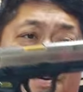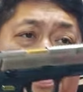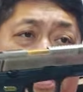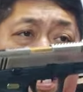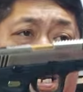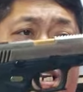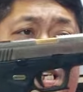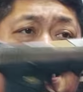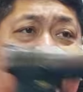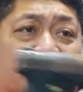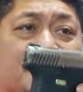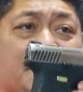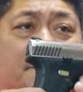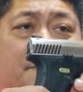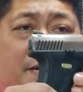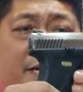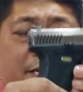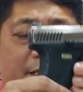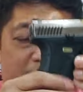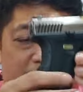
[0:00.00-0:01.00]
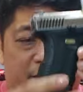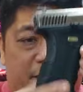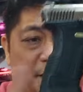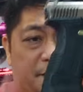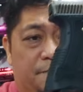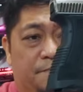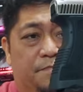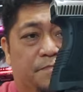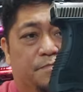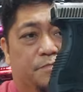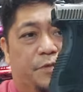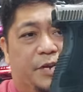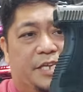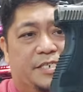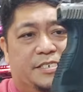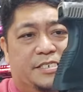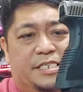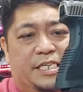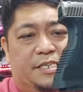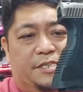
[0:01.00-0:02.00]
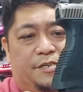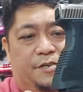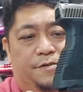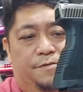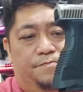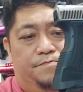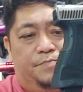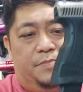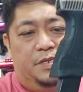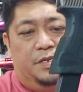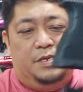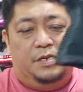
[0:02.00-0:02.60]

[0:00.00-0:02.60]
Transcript: Release the magazine, press dito.